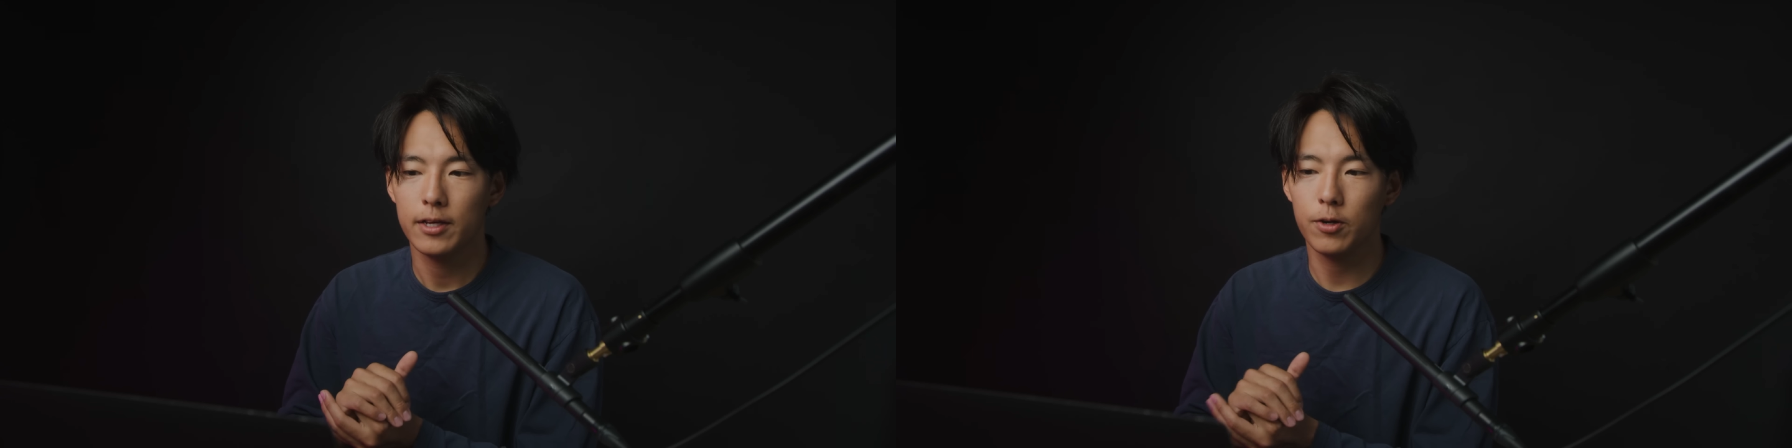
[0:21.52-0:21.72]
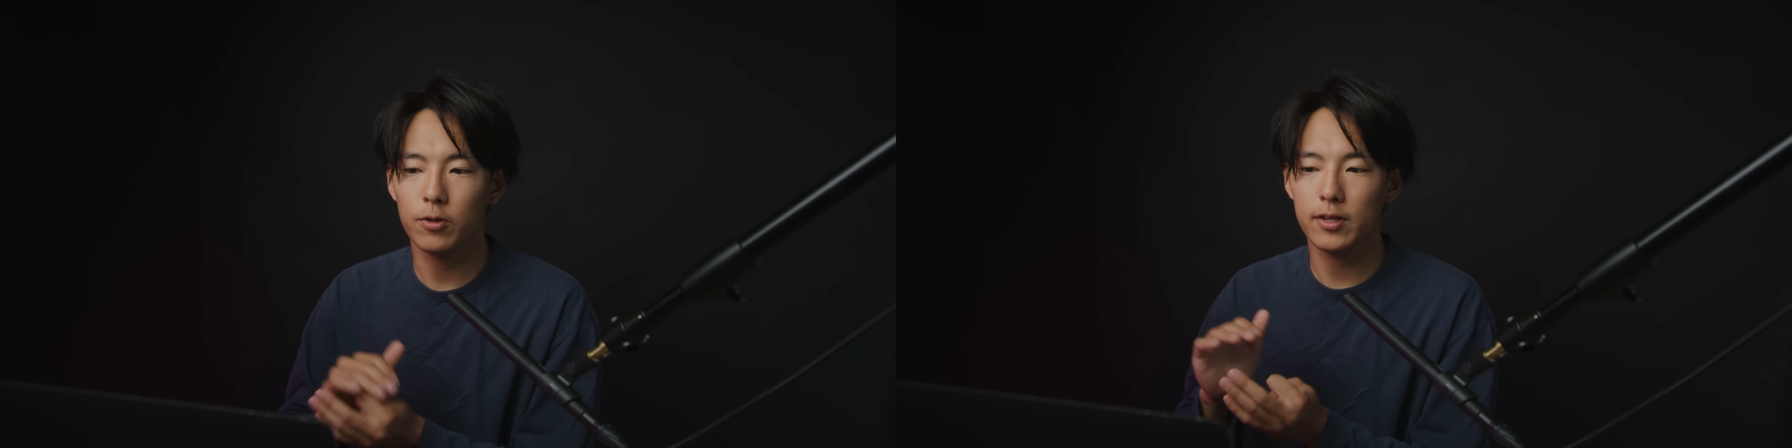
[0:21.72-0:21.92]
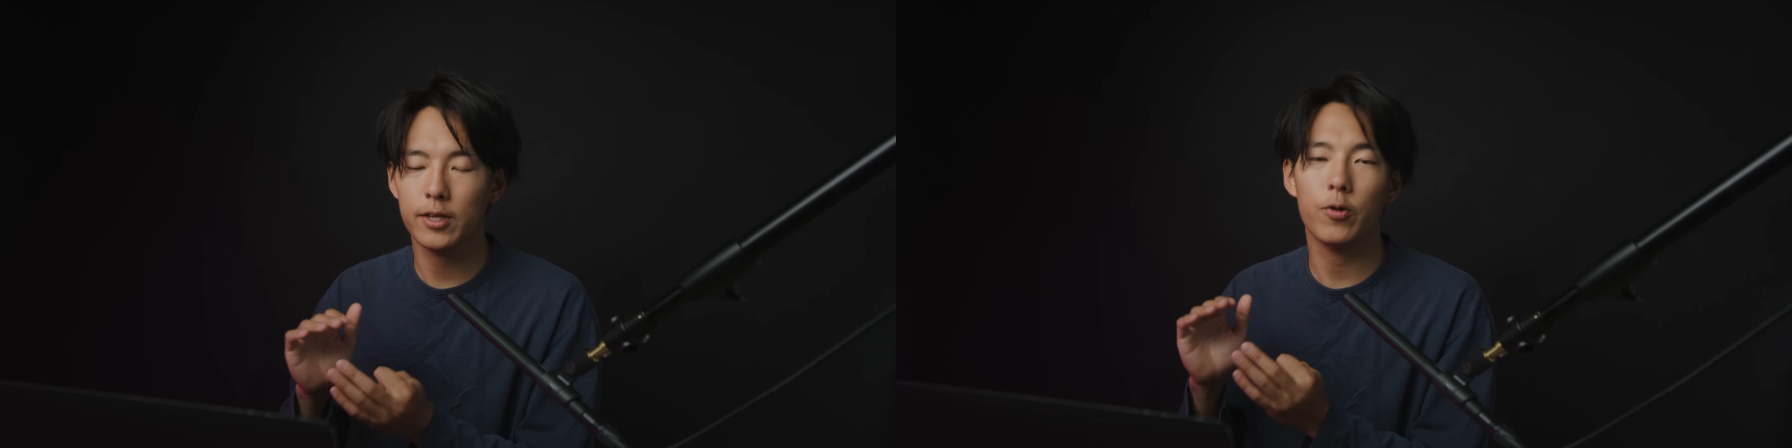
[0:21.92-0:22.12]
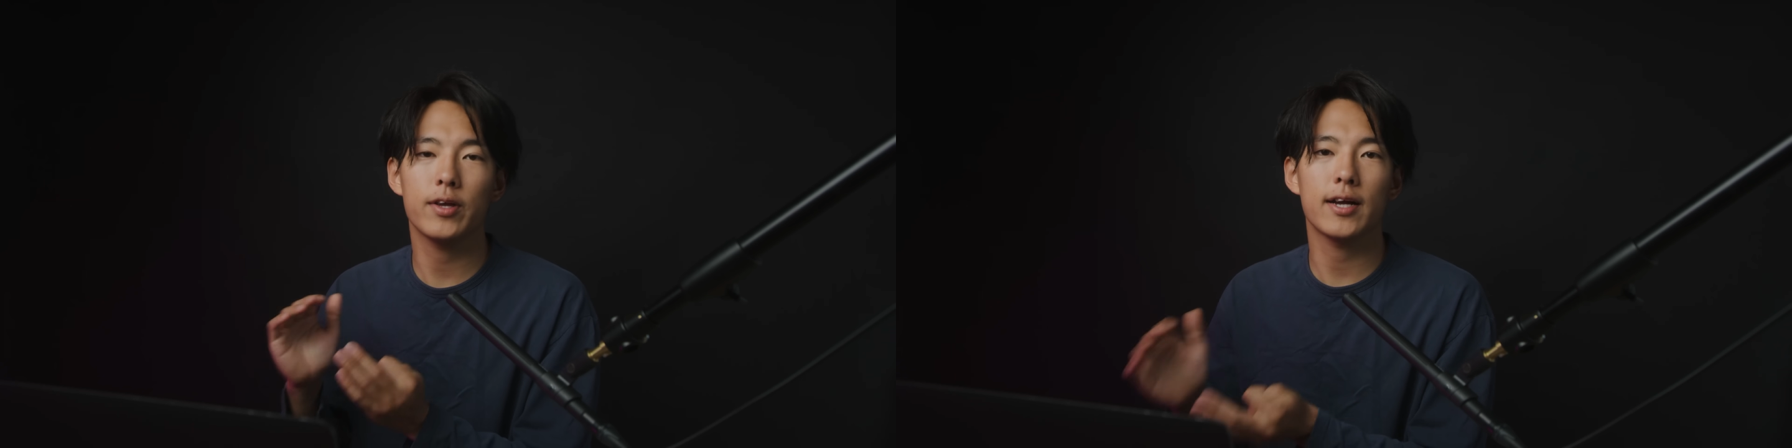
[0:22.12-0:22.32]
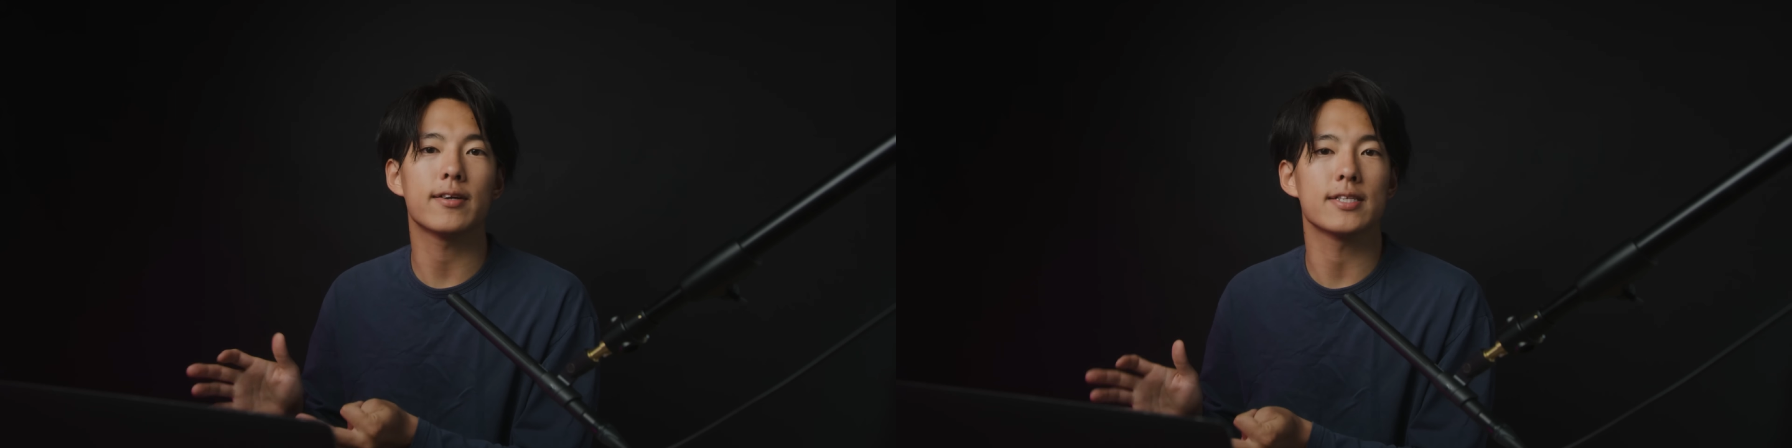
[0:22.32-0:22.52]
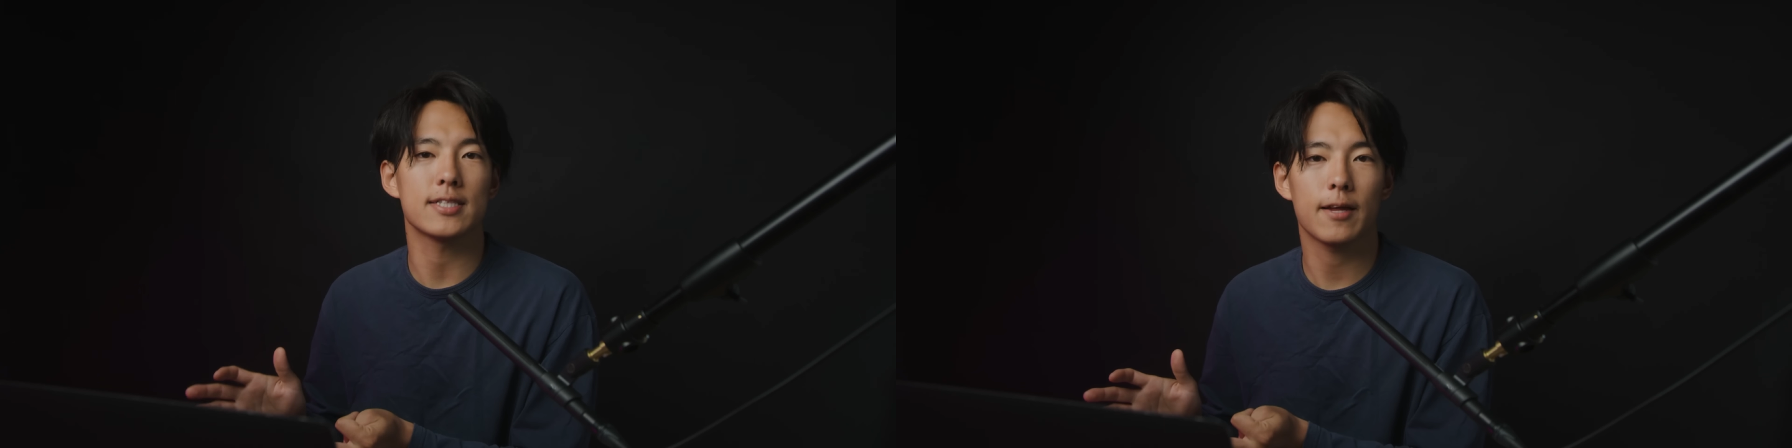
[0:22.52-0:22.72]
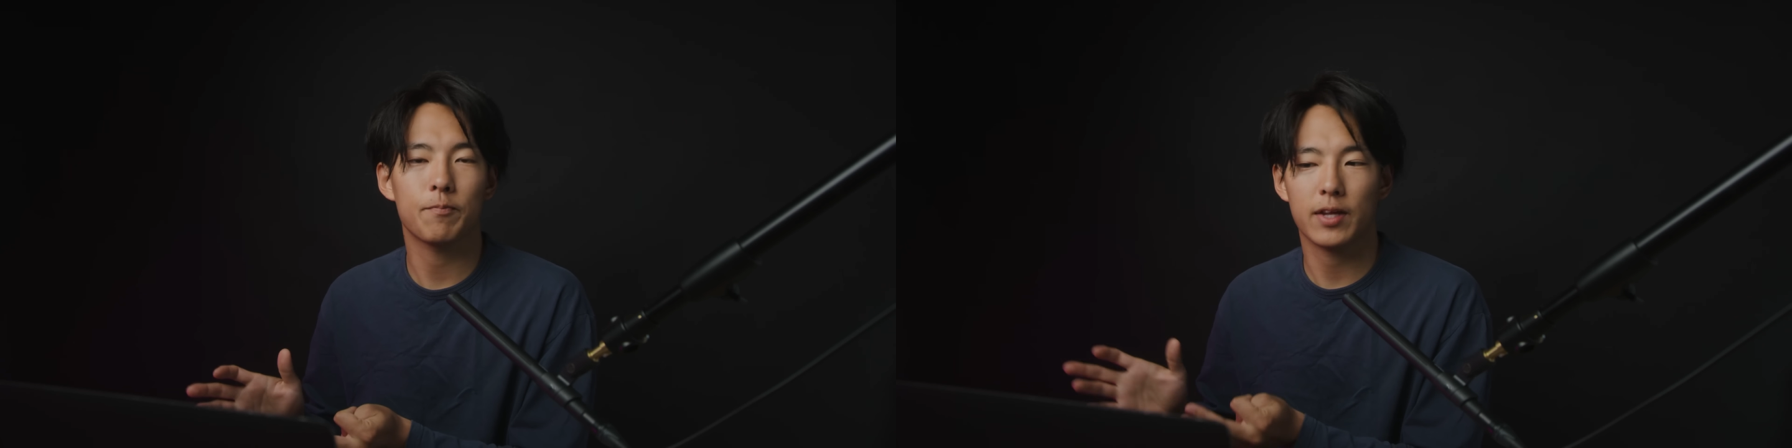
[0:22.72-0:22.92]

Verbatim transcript: いろいろとね要因があるんですね